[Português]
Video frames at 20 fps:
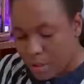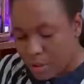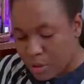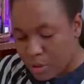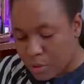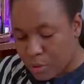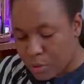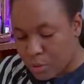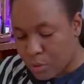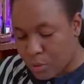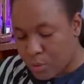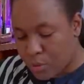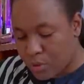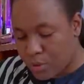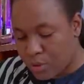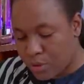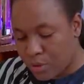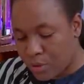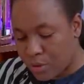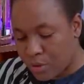Do
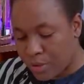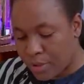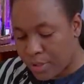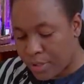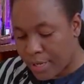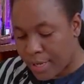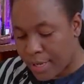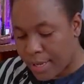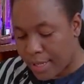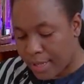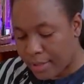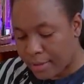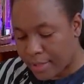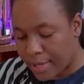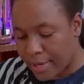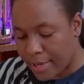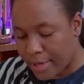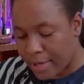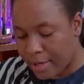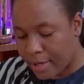Senhor é a
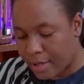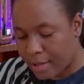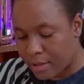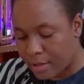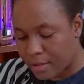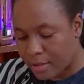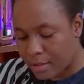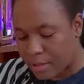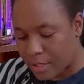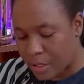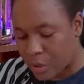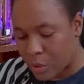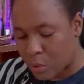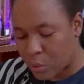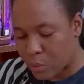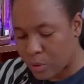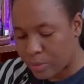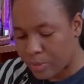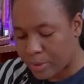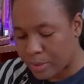terra e a
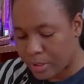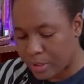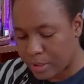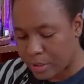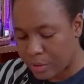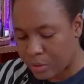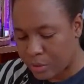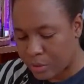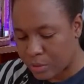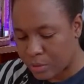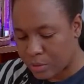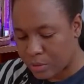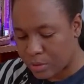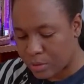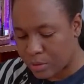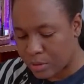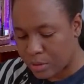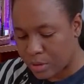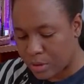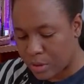sua plenitude,
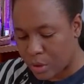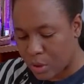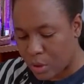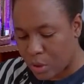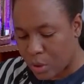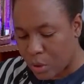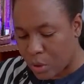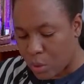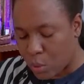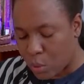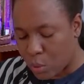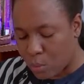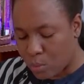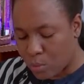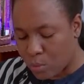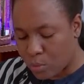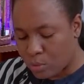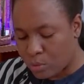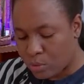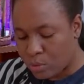o
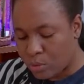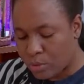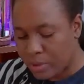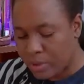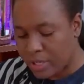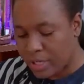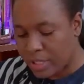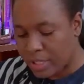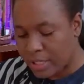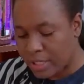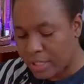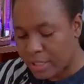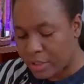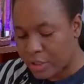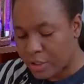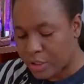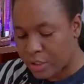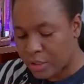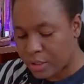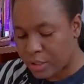mundo e aqueles
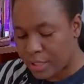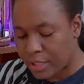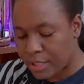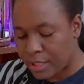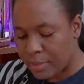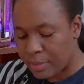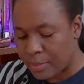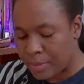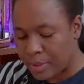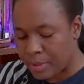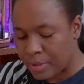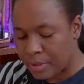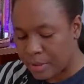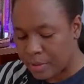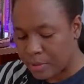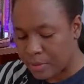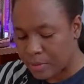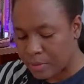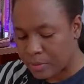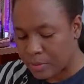que nela habitam,
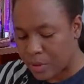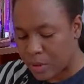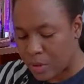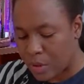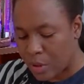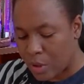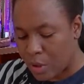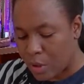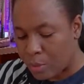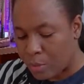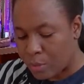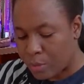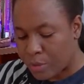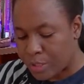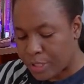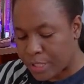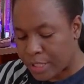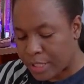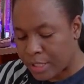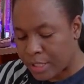
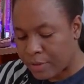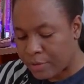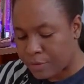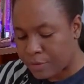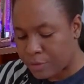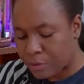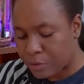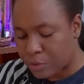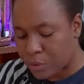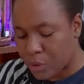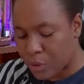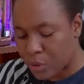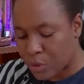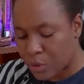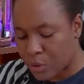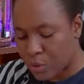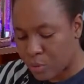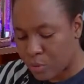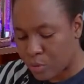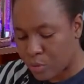porque ele afundou
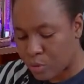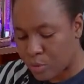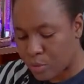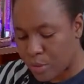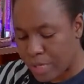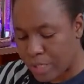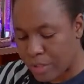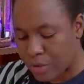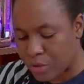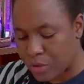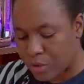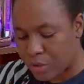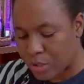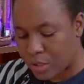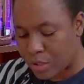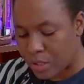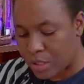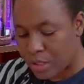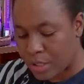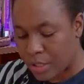sobre os mares
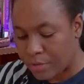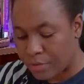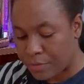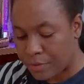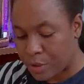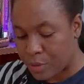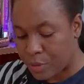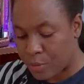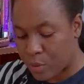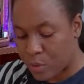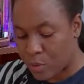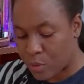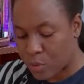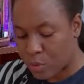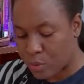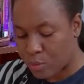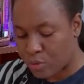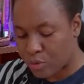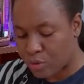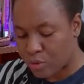e afirmou
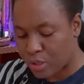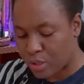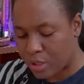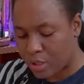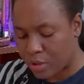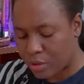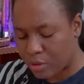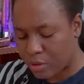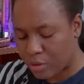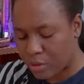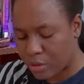sobre os rios.